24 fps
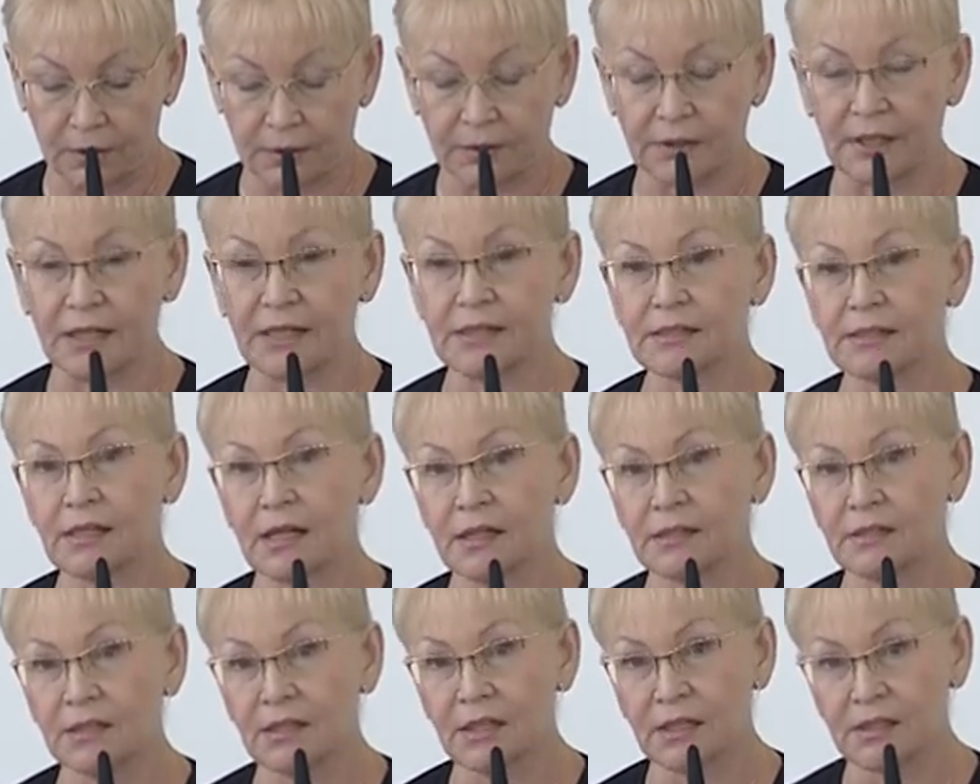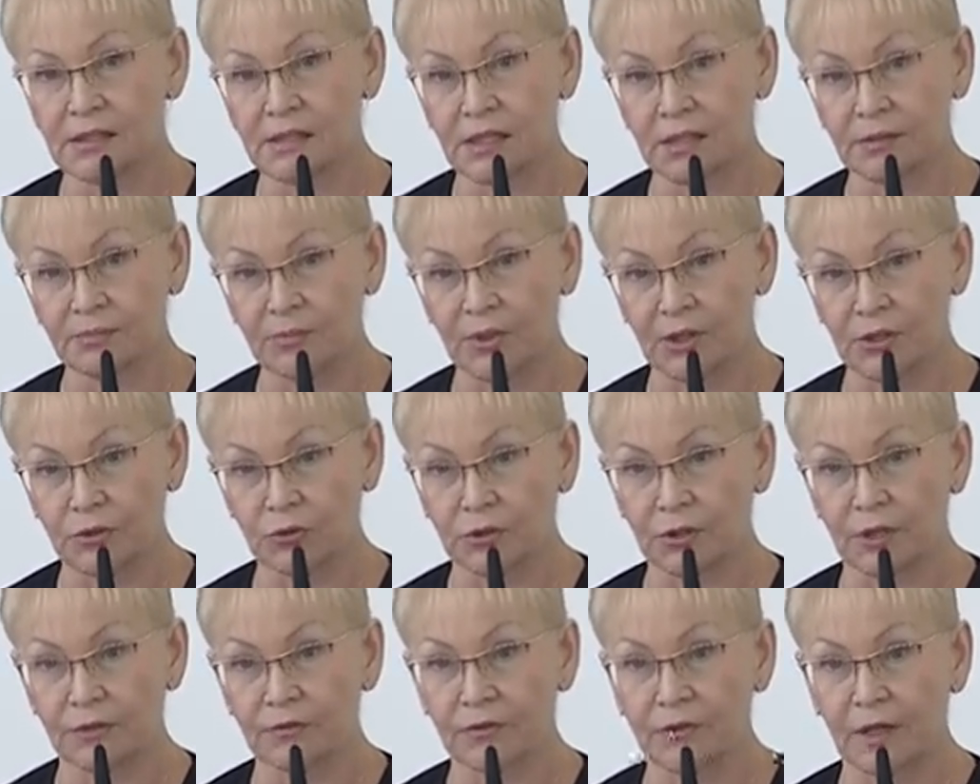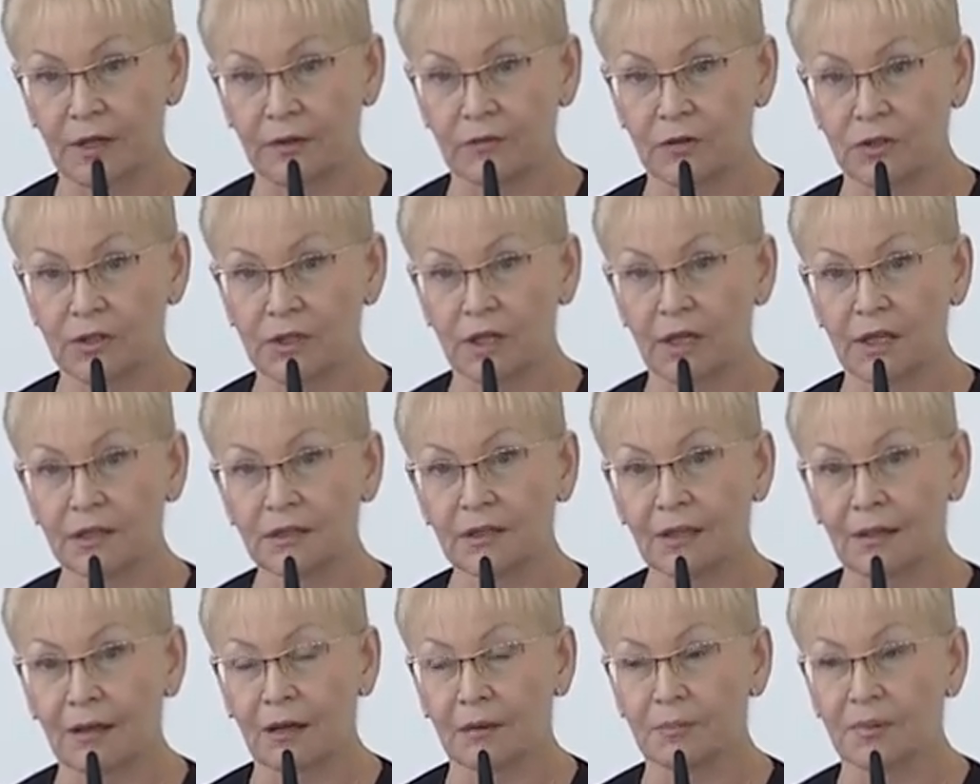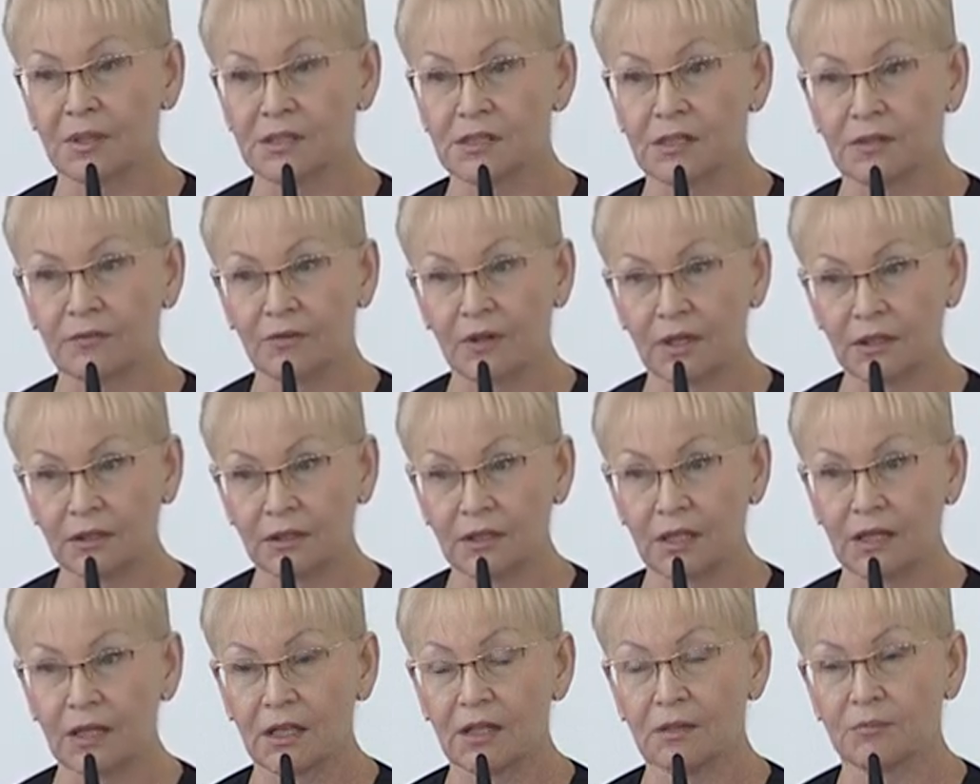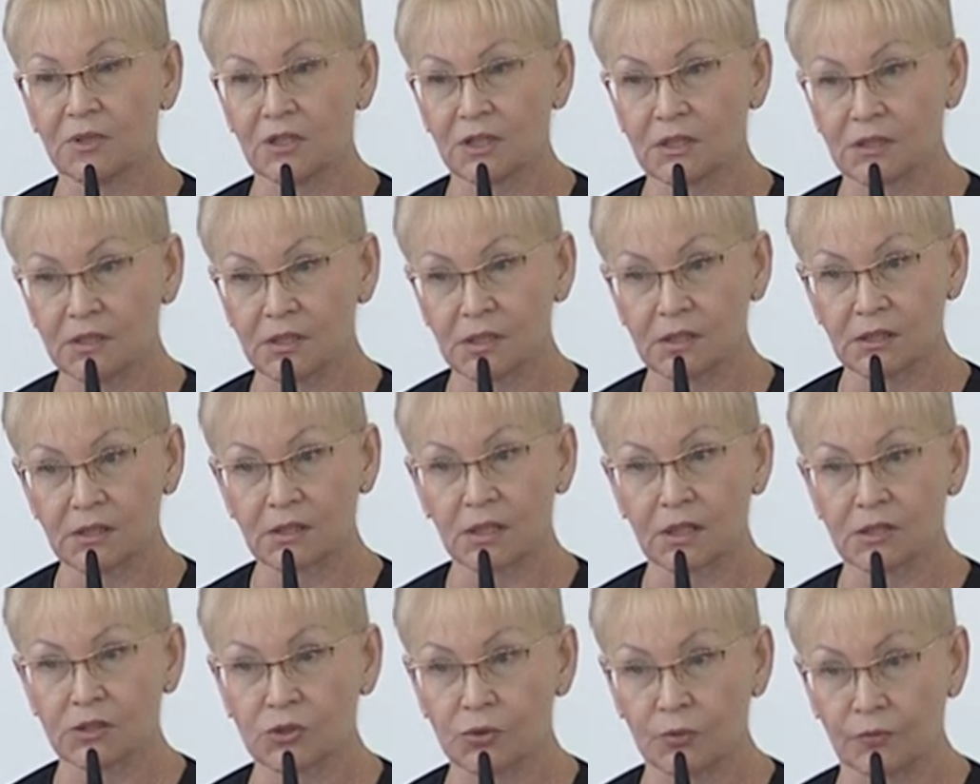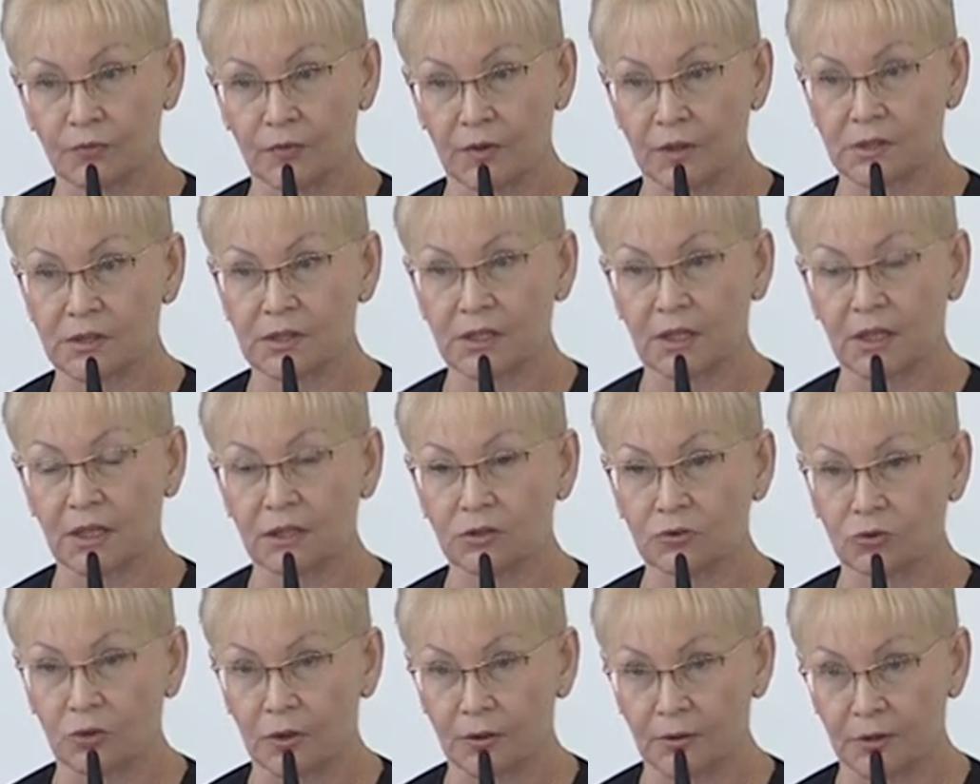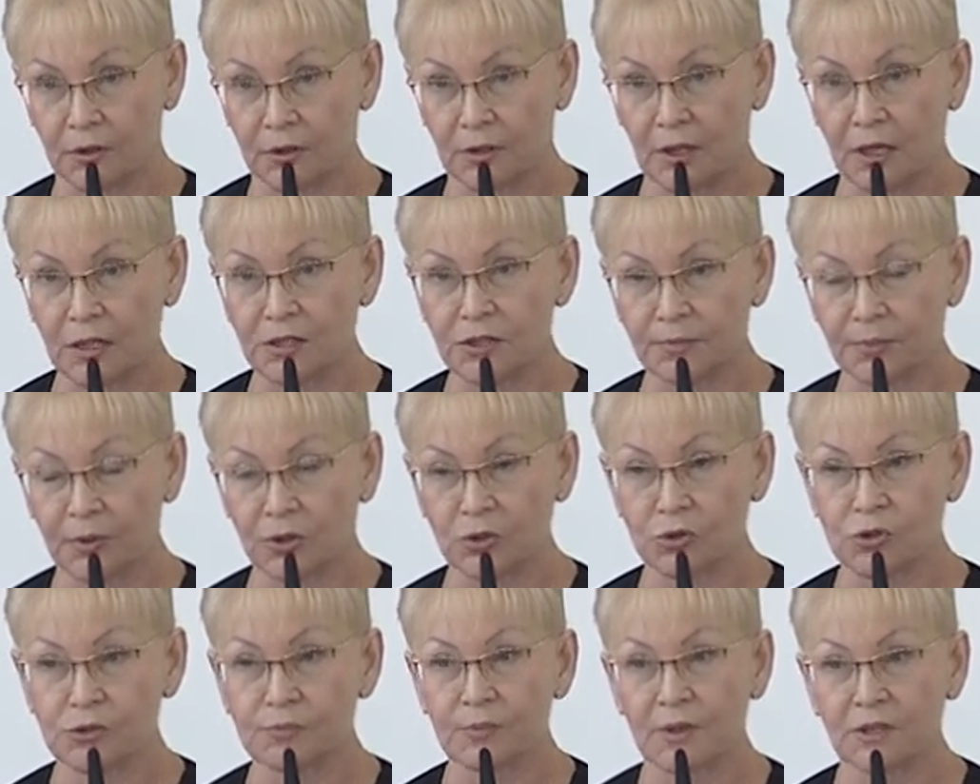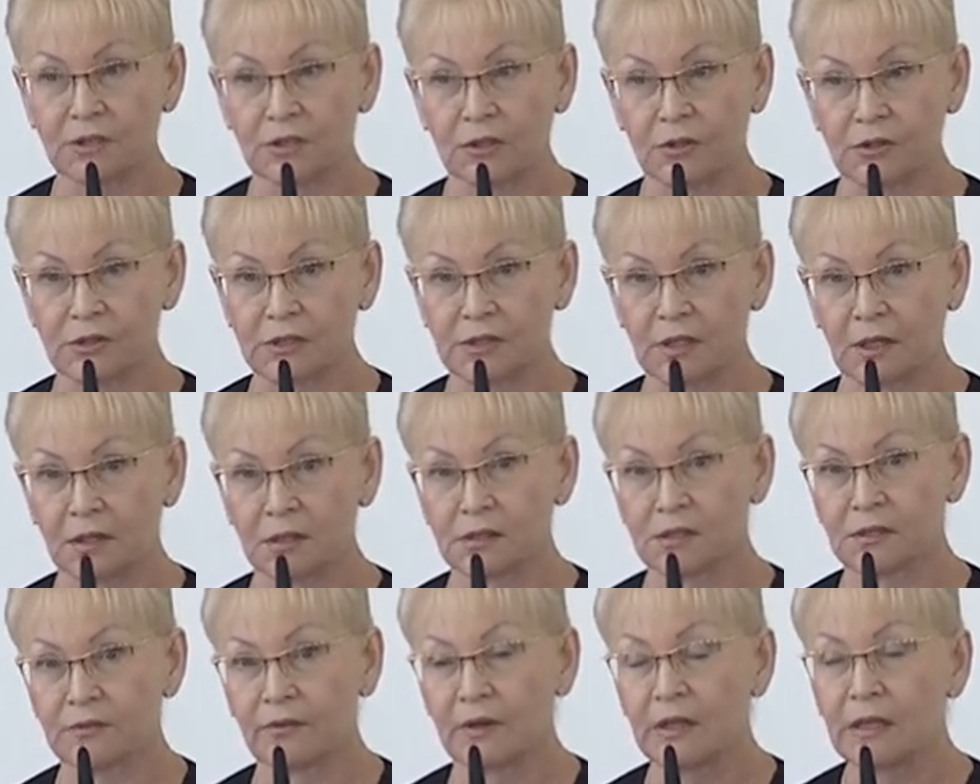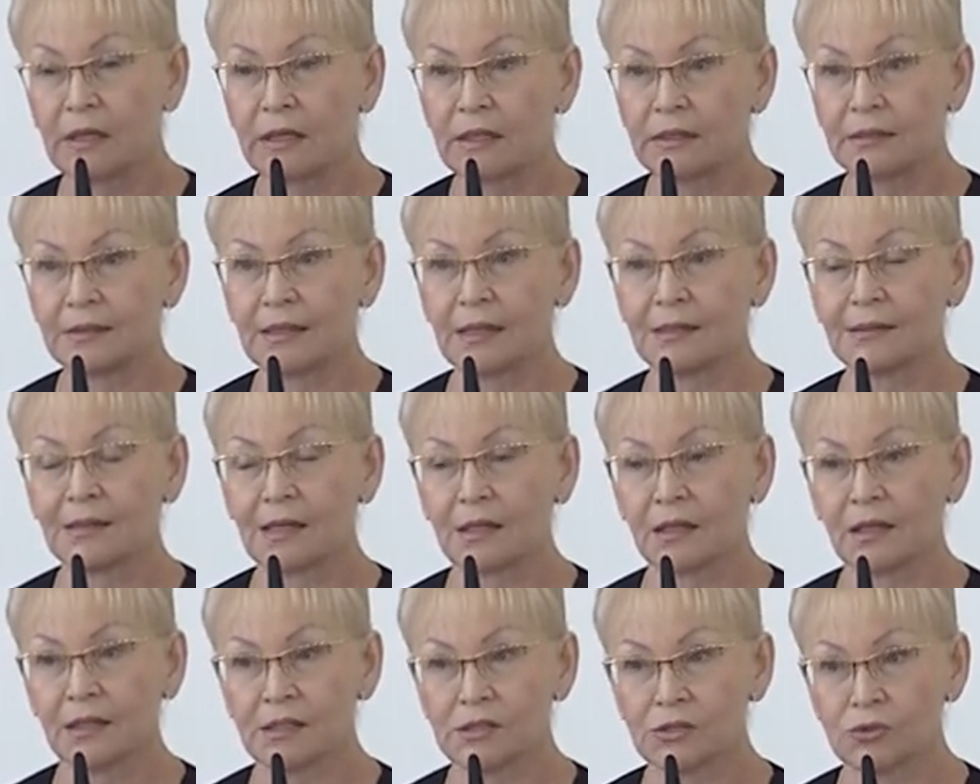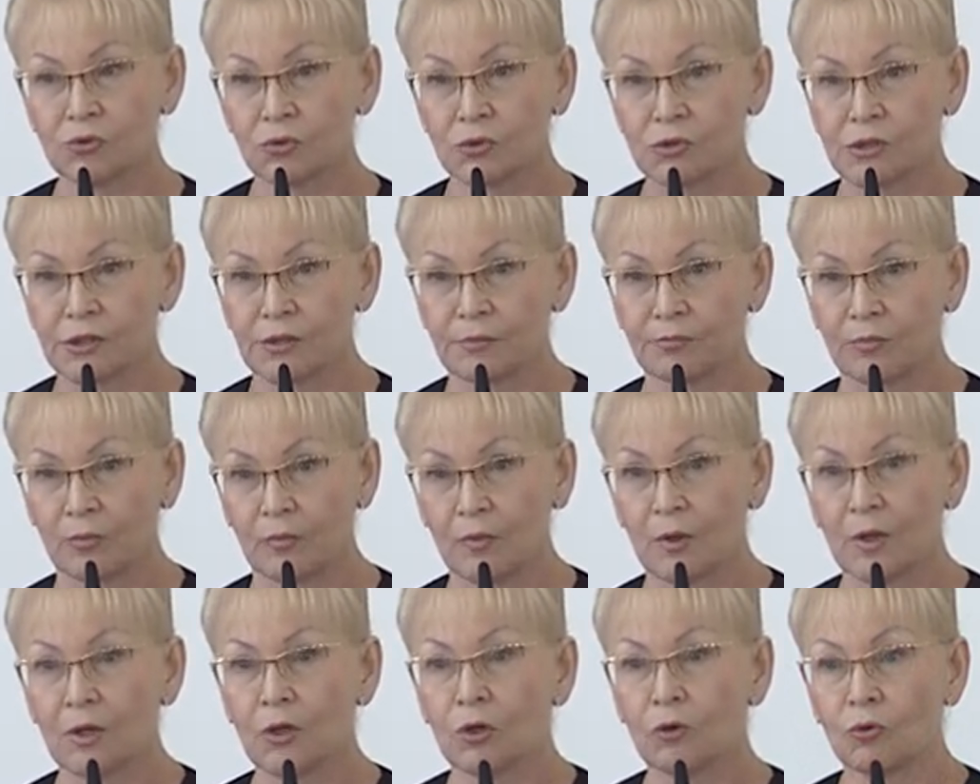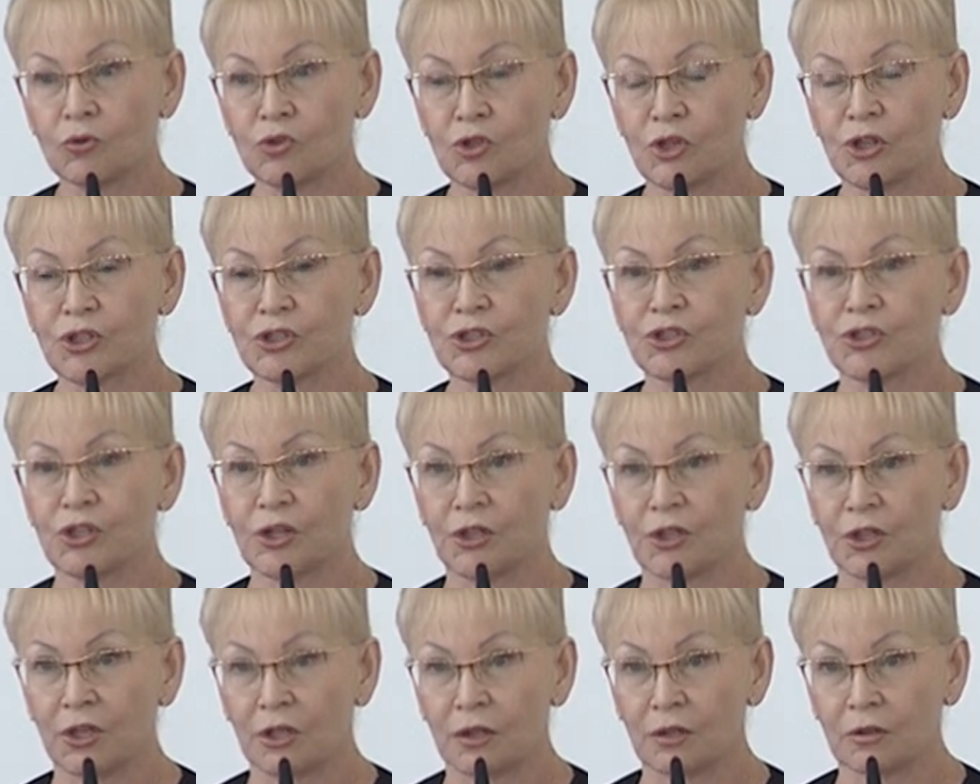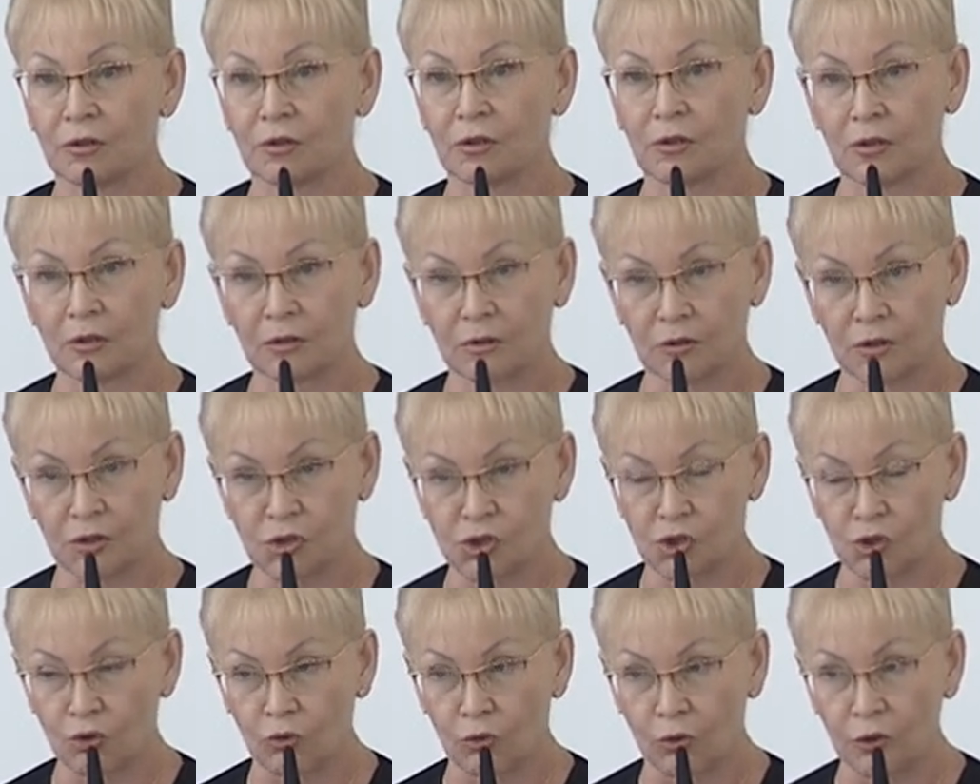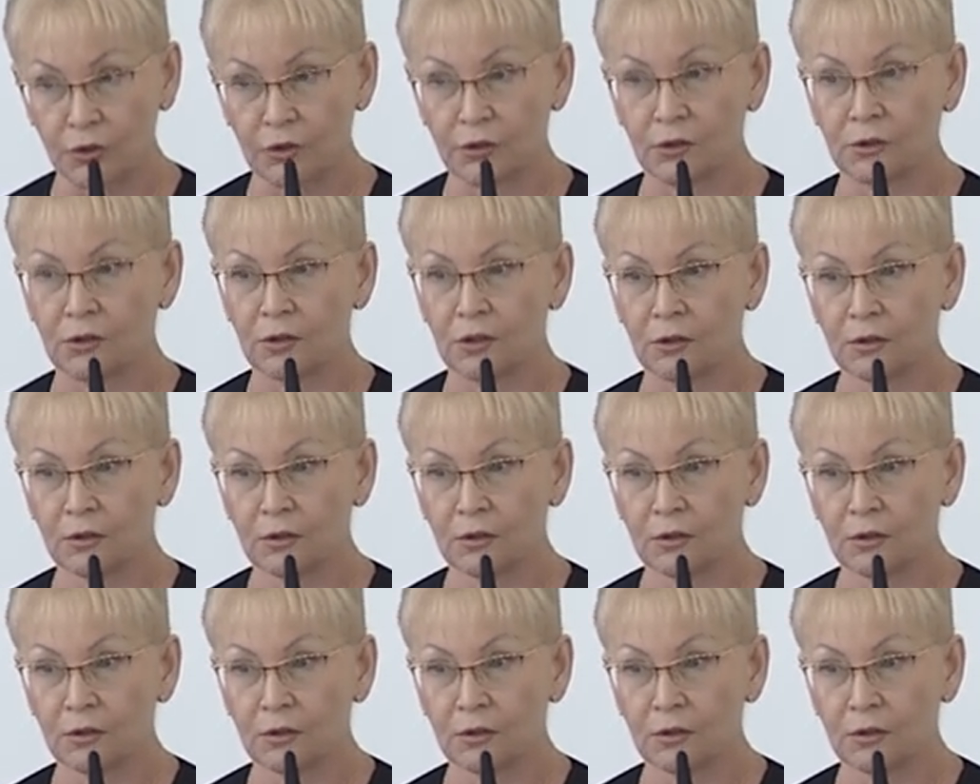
311 э, миллионов гривен – это образовательная и медицинская субвенция, которая также предусматривает средства на энергоресурсы учреждений школ,